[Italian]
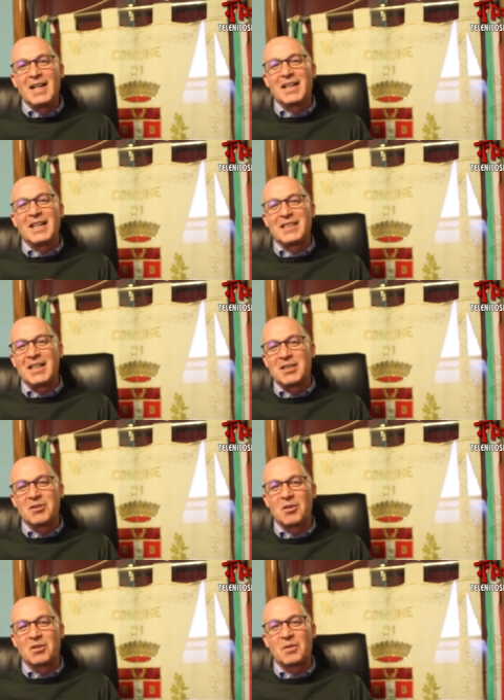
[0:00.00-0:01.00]
anche se si
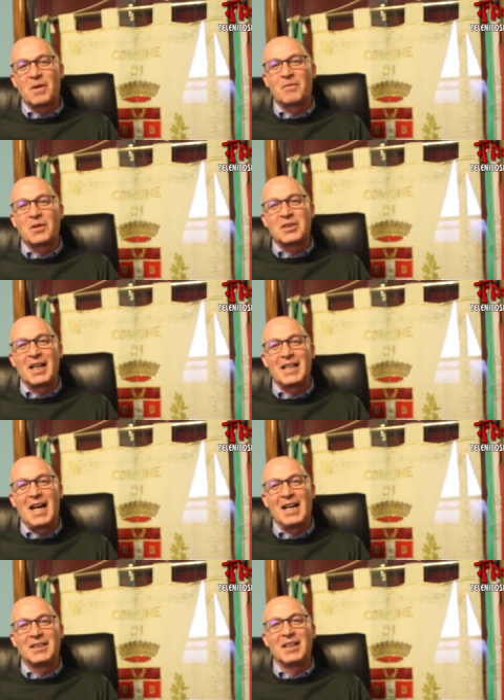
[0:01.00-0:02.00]
sono sovrapposte le
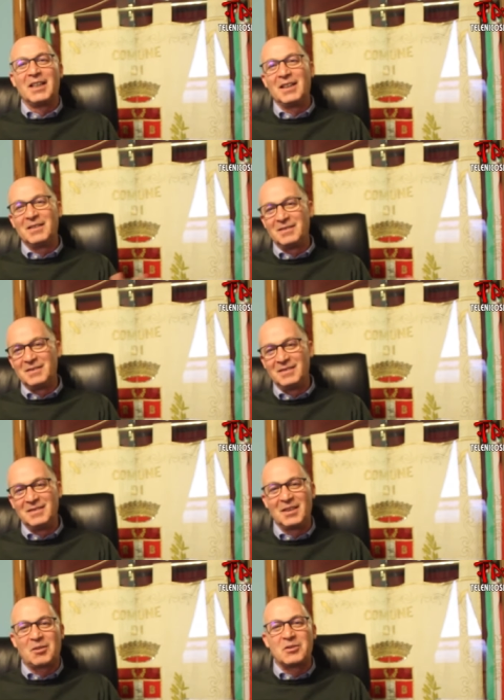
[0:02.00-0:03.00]
date,
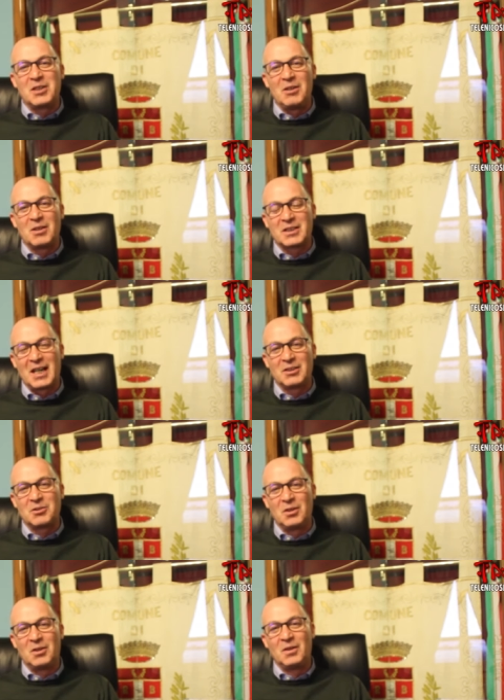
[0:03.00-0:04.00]
il Consiglio è
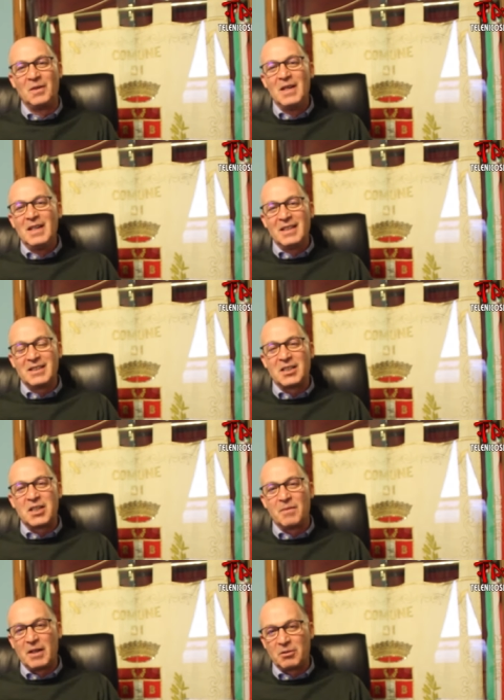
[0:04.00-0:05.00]
stato, eh, si è
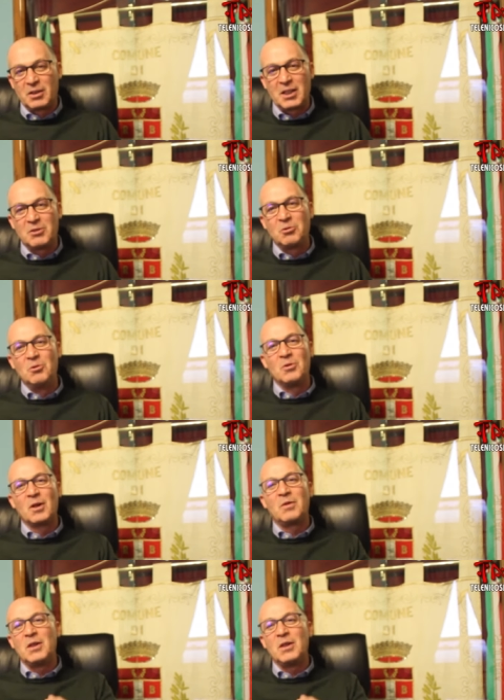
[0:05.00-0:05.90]
celebrato il 31 e